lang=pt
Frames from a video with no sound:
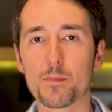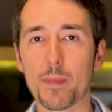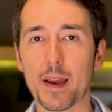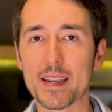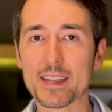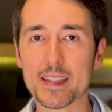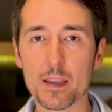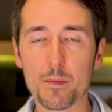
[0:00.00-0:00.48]

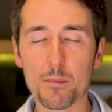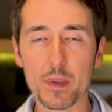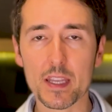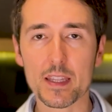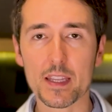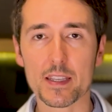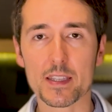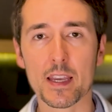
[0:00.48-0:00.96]
mais
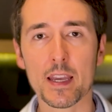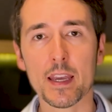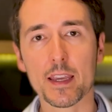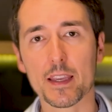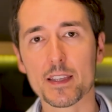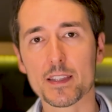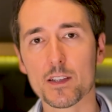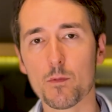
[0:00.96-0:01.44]
temidas,
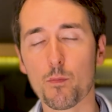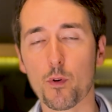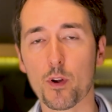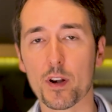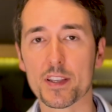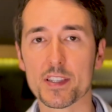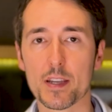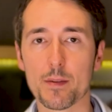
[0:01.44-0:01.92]
que são,
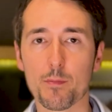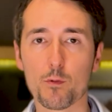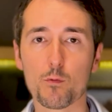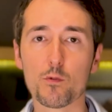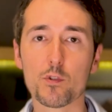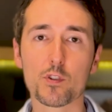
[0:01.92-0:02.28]
por exemplo, o